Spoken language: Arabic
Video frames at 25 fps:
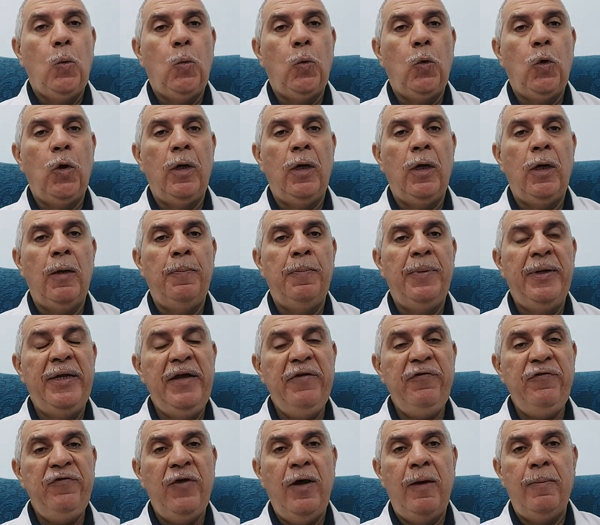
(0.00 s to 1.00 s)

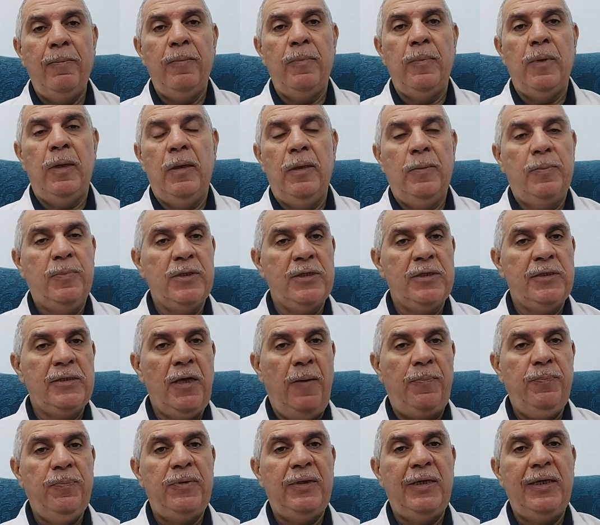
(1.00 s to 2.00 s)
وبنفهم
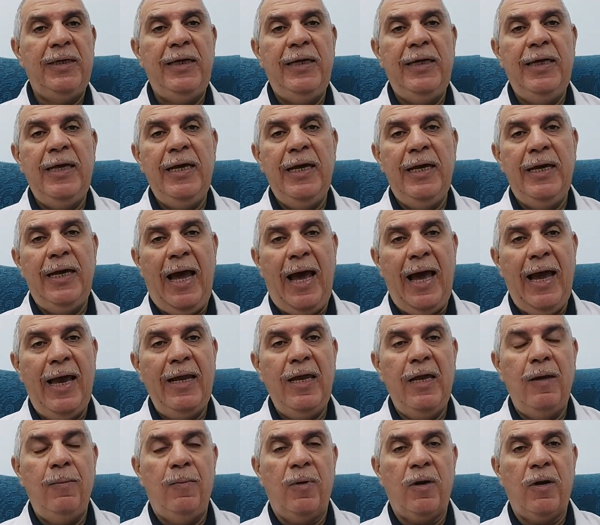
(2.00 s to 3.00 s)
بالظبط ايه
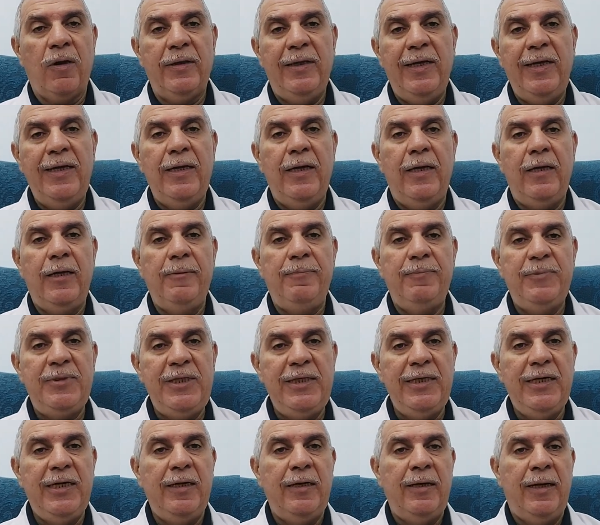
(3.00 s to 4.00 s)
الحالة المرضية اللي
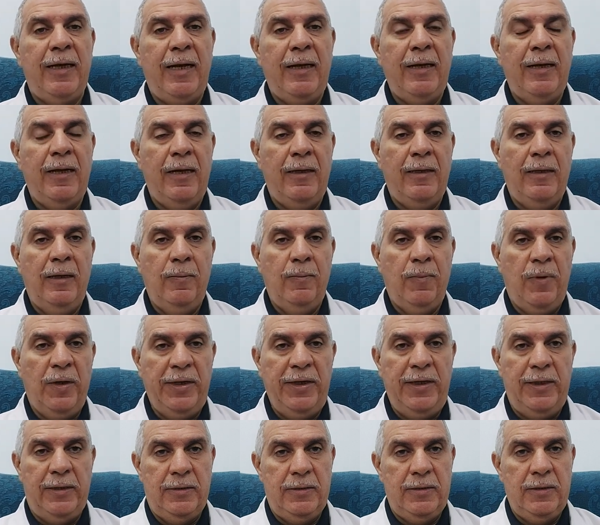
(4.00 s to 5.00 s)
بتيجي
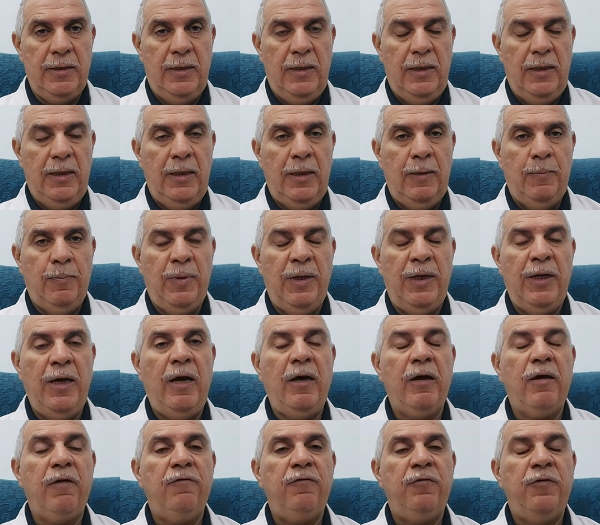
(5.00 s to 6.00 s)
للمريض
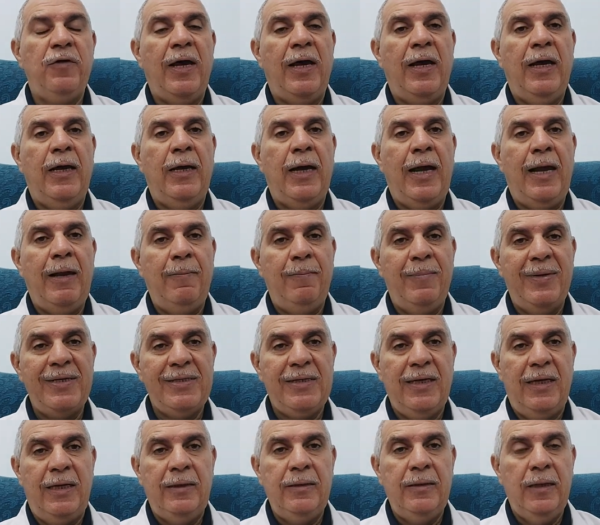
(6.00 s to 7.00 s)
بنعرف آه، هل
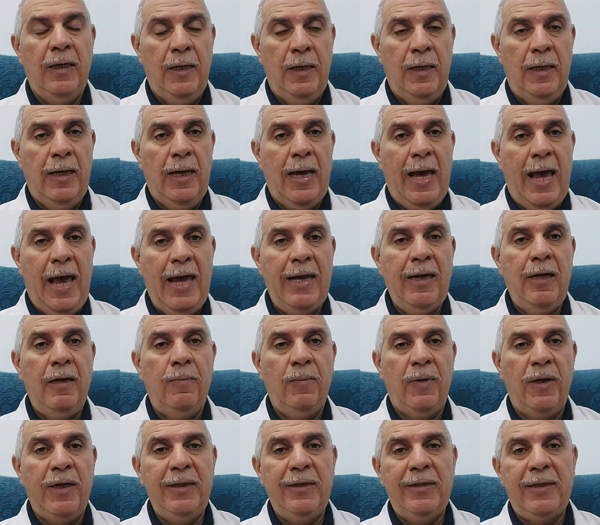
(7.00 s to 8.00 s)
مثلا هل
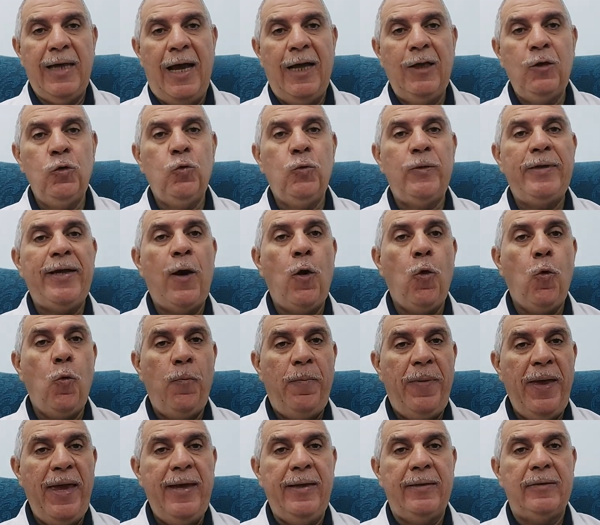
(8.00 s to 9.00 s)
المريض ده عنده
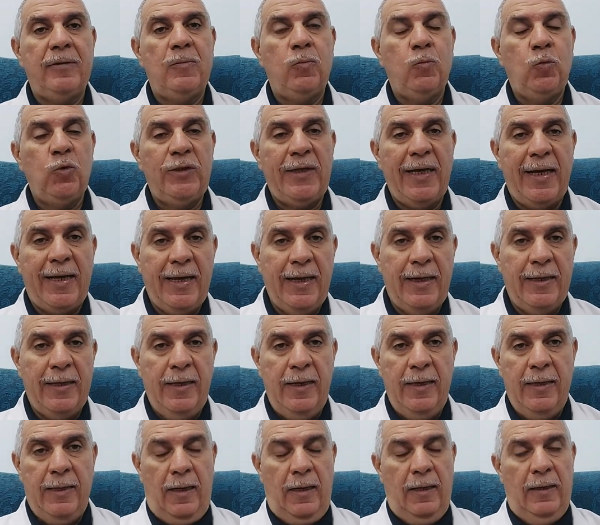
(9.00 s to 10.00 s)
نوبات
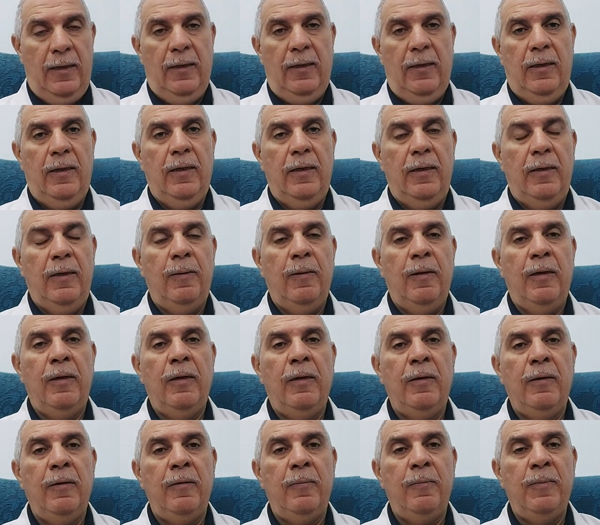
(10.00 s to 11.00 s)
متكررة
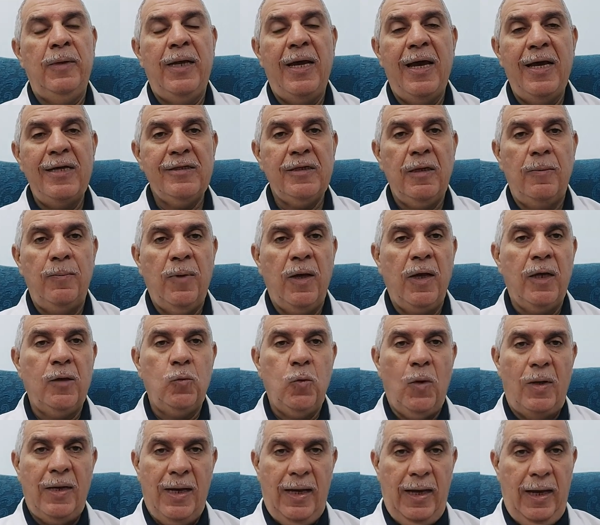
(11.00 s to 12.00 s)
آه، من هذا
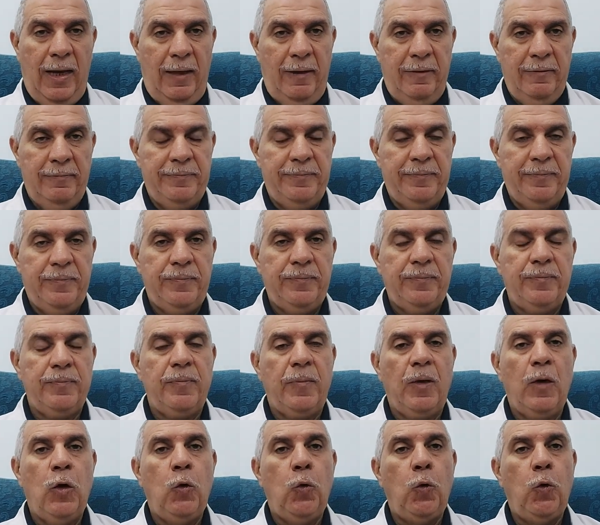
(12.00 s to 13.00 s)
المرض ولا لا
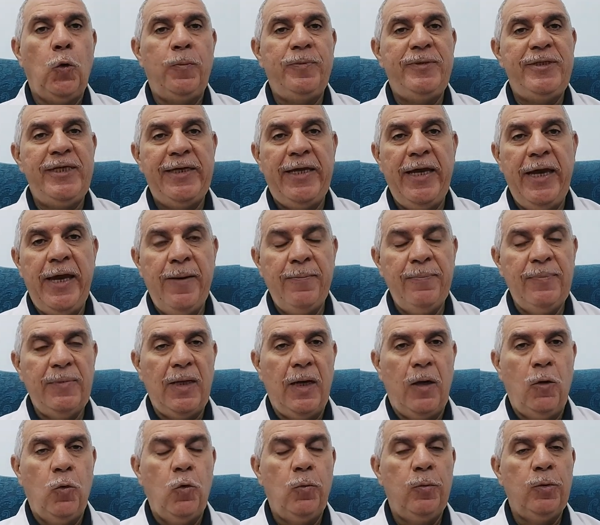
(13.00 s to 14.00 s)
وبتيجي
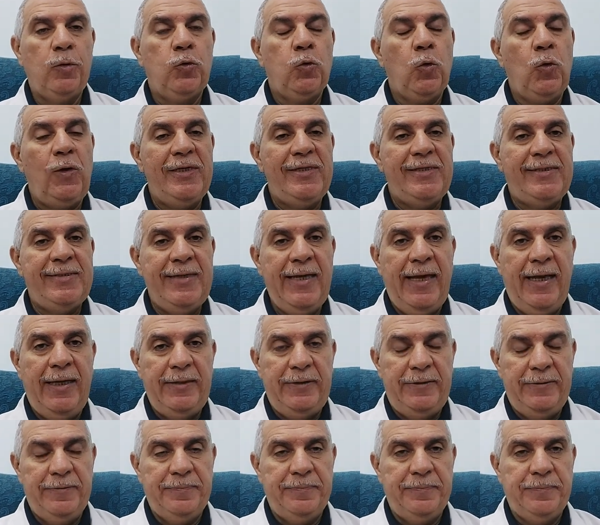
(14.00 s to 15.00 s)
امتى وبتروح
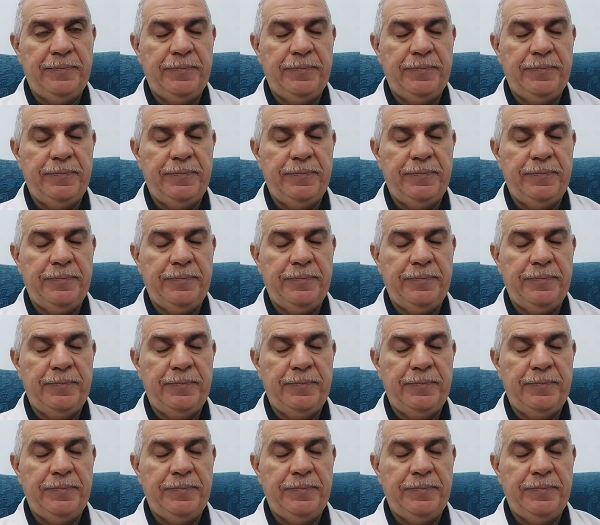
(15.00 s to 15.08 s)
ازاي